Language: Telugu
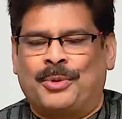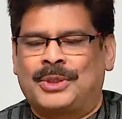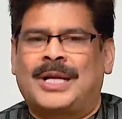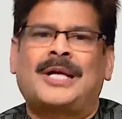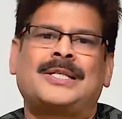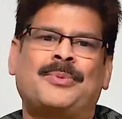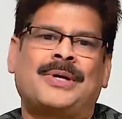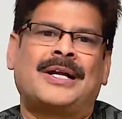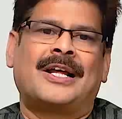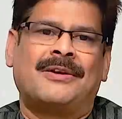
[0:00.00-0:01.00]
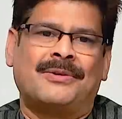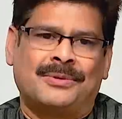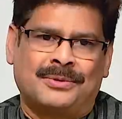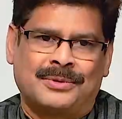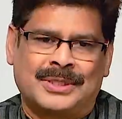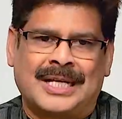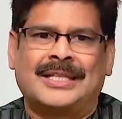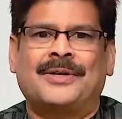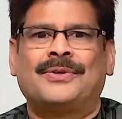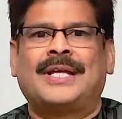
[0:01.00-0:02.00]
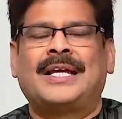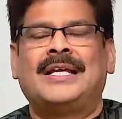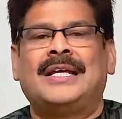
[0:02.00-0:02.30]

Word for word: మూత్రాశయ ఖండాలు స్ట్రెంతన్ అవుతాయి